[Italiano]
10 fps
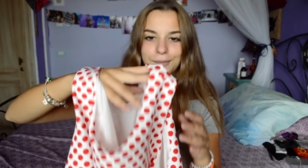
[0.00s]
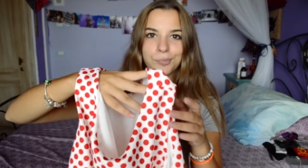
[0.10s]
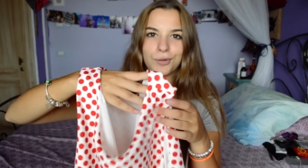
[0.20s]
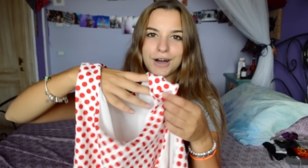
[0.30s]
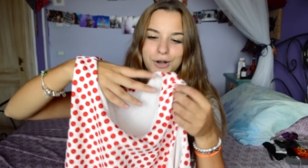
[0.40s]
a
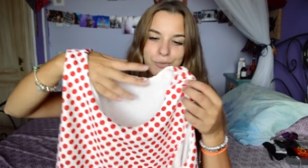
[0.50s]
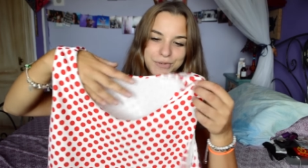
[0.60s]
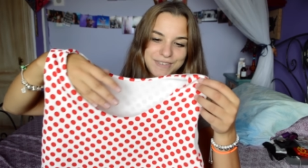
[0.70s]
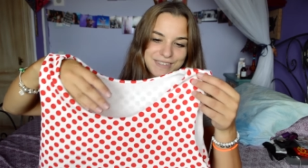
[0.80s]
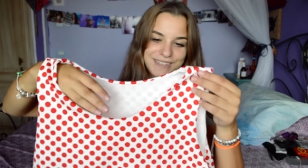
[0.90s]
pois
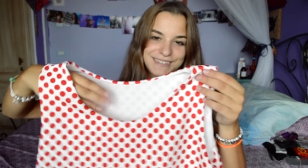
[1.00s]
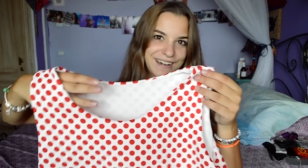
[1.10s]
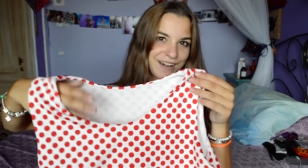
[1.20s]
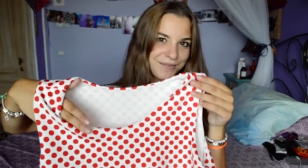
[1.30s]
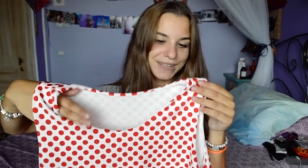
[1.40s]
rossi
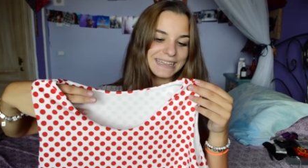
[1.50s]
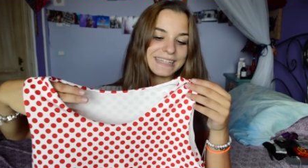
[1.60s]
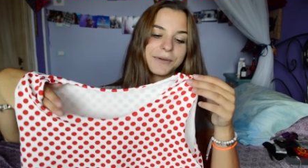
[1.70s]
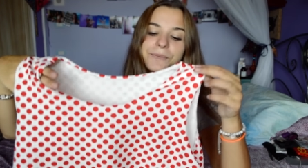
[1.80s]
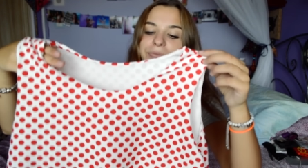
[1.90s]

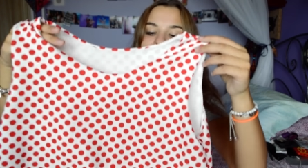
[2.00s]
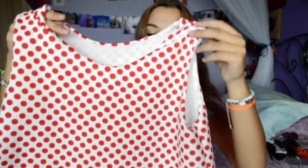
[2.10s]
stranamente